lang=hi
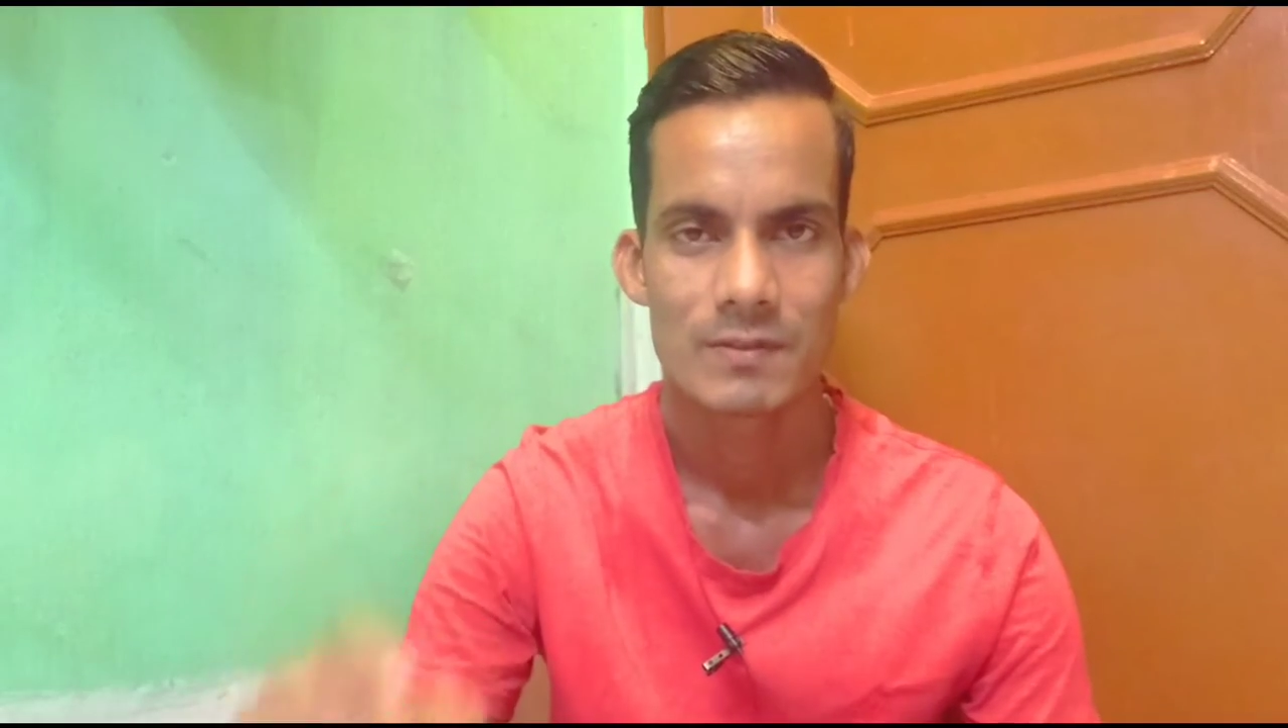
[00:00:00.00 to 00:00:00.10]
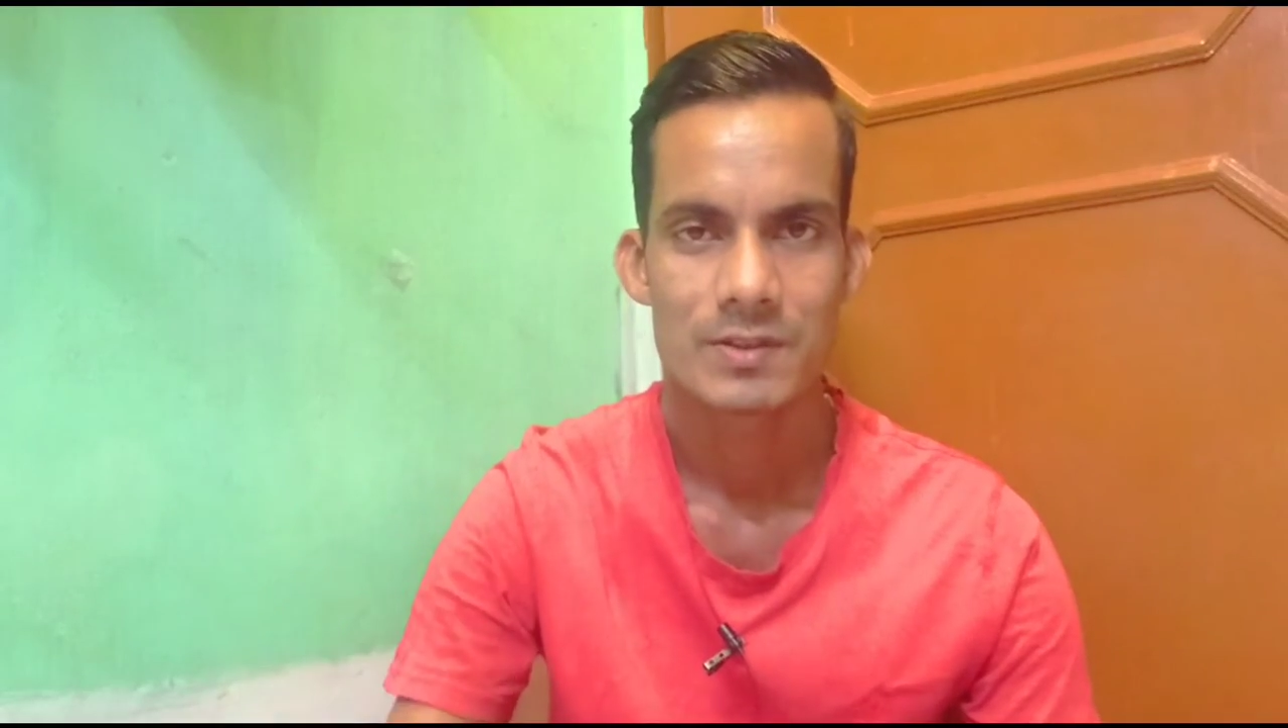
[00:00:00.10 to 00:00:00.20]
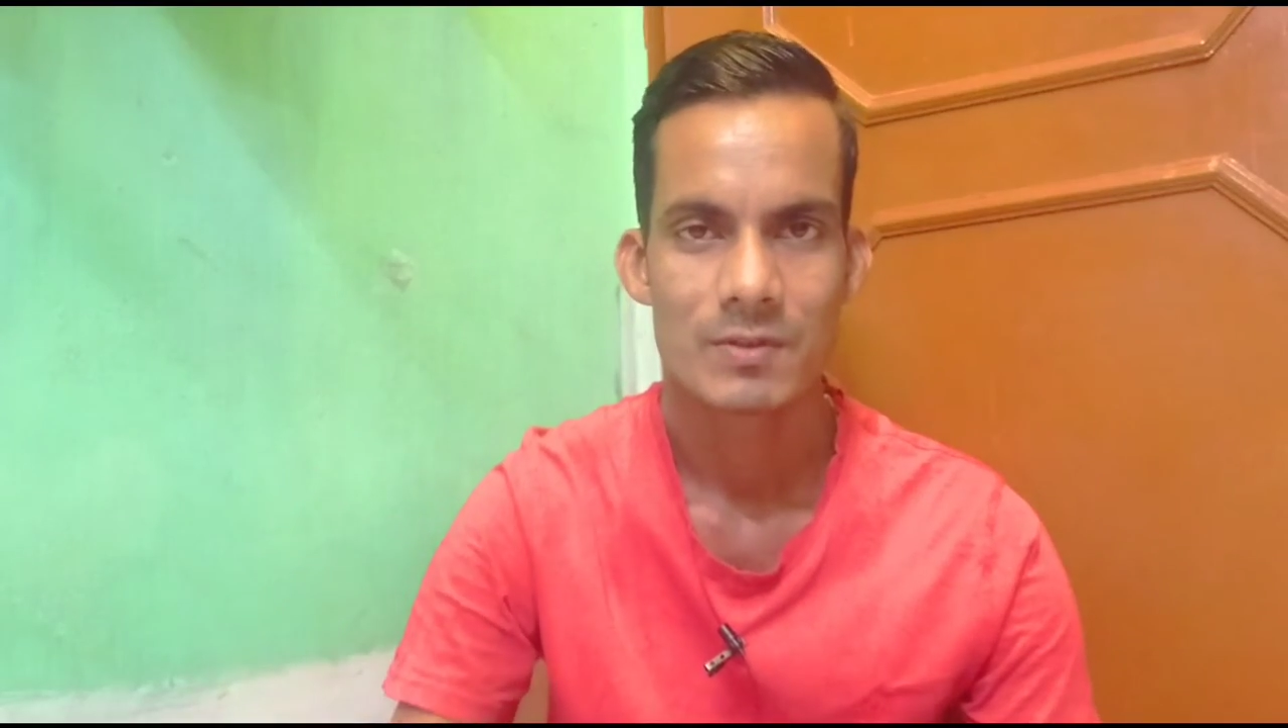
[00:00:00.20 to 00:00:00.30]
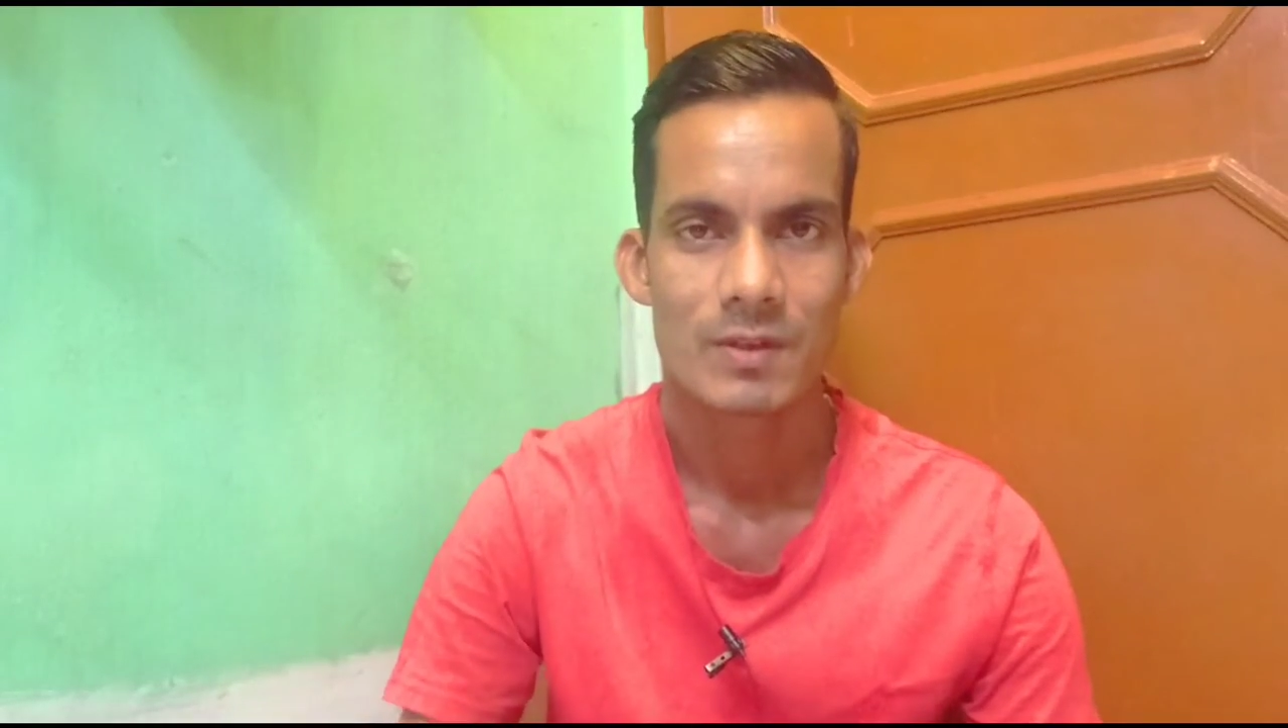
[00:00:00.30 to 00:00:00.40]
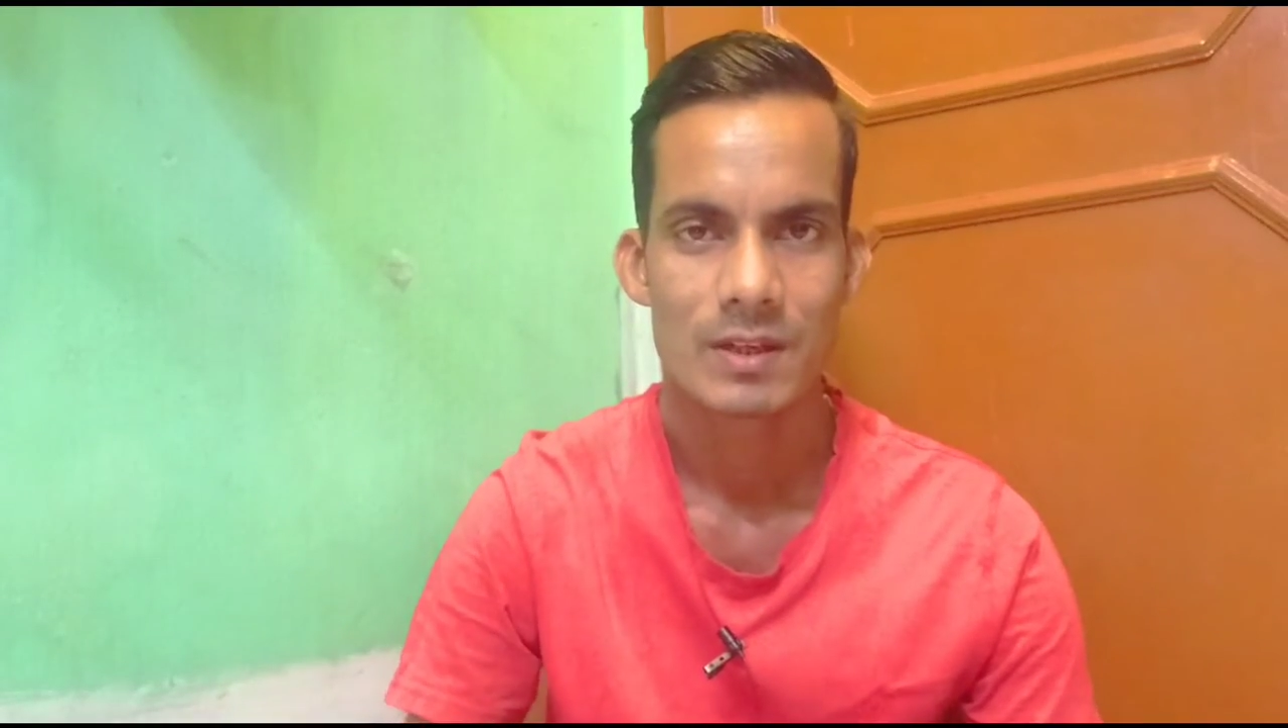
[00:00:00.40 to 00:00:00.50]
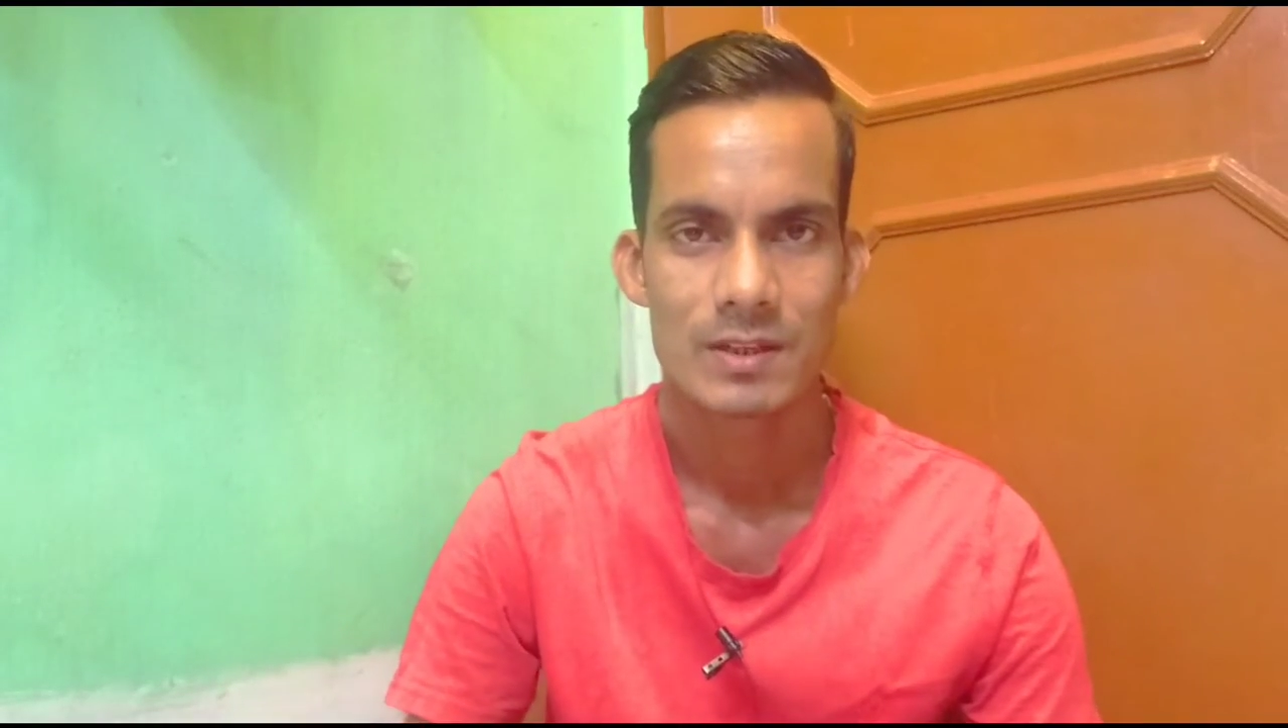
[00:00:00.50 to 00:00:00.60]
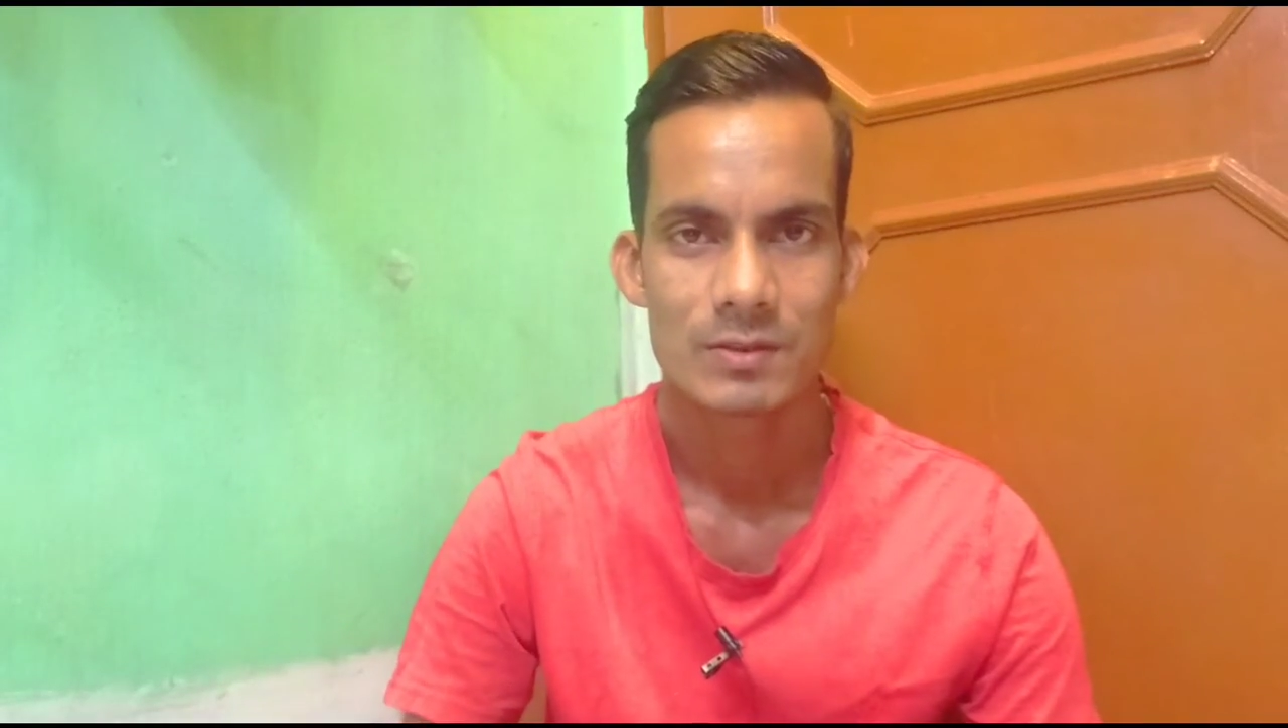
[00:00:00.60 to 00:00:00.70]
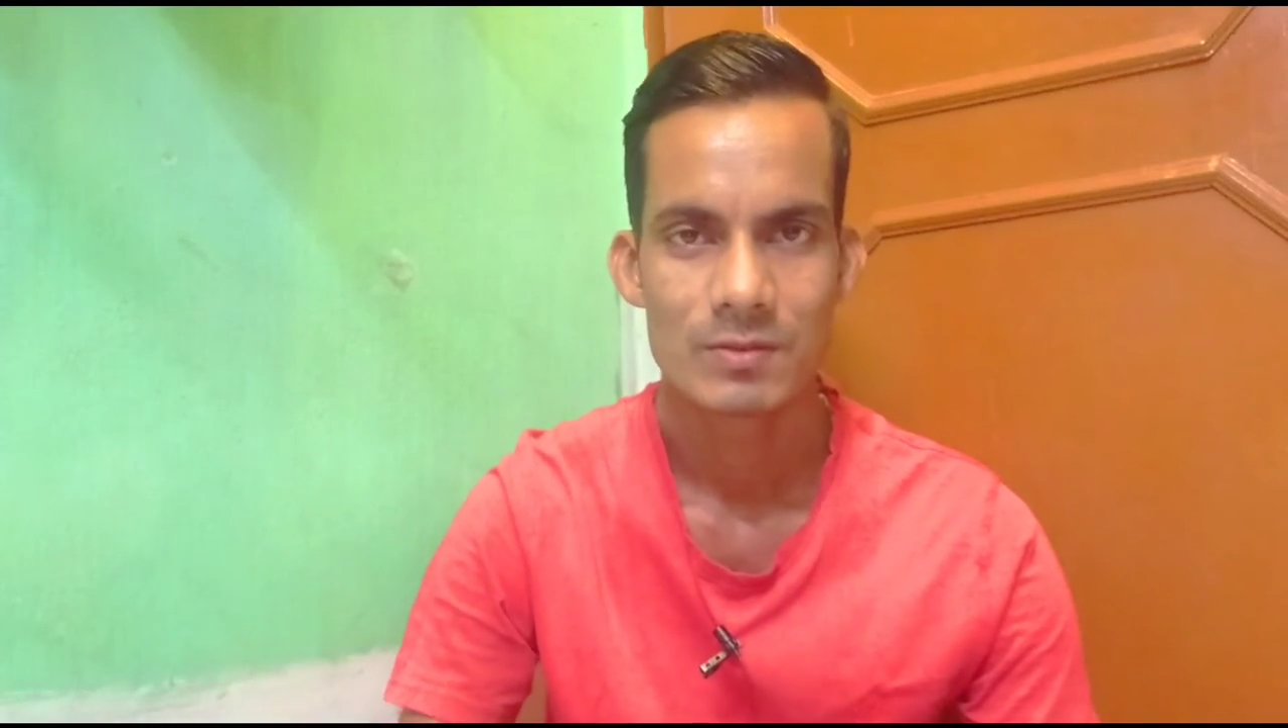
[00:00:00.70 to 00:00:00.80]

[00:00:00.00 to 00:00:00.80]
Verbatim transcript: फिर सवाल है